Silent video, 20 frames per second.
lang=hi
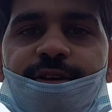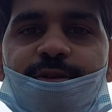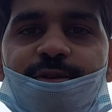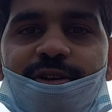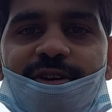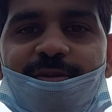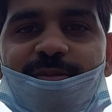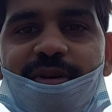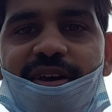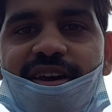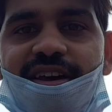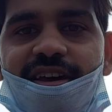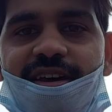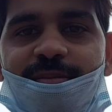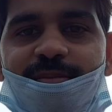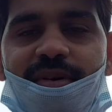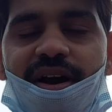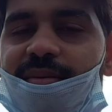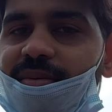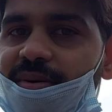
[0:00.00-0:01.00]
क्योंकि
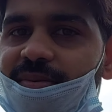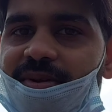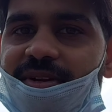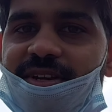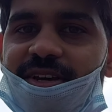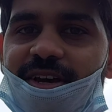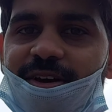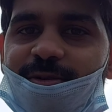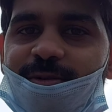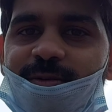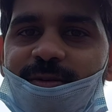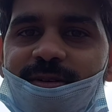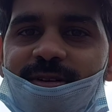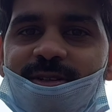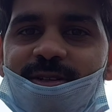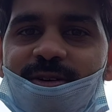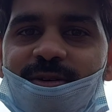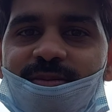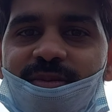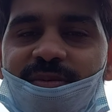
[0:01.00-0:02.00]
मैं मामा बन गया हूँ
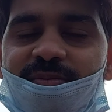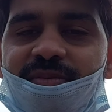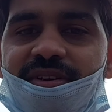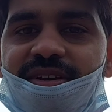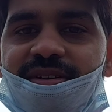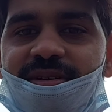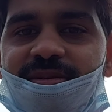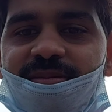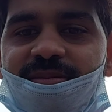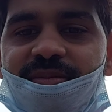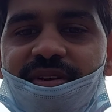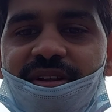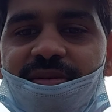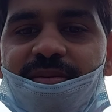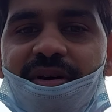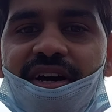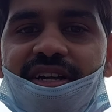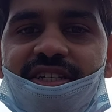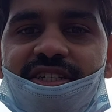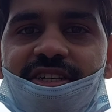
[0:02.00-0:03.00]
सो मम्मी मेरे
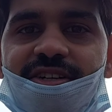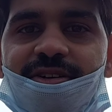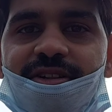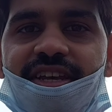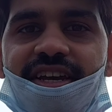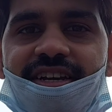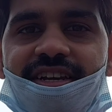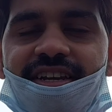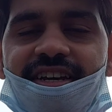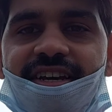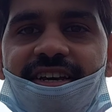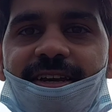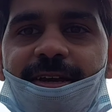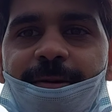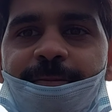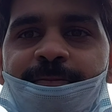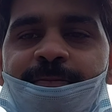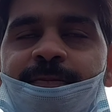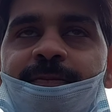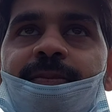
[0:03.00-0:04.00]
भांजी को देखने गई है